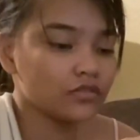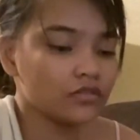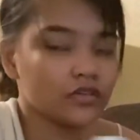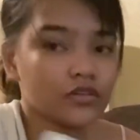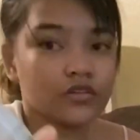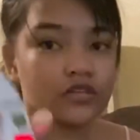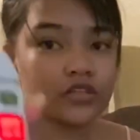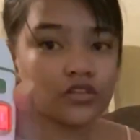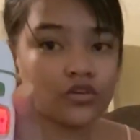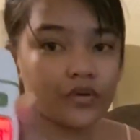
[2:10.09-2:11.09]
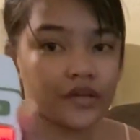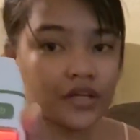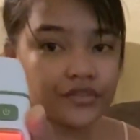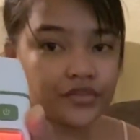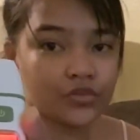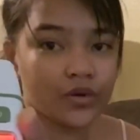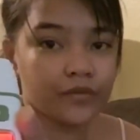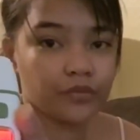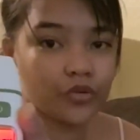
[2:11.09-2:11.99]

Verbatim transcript: Ayan, ito 101.9.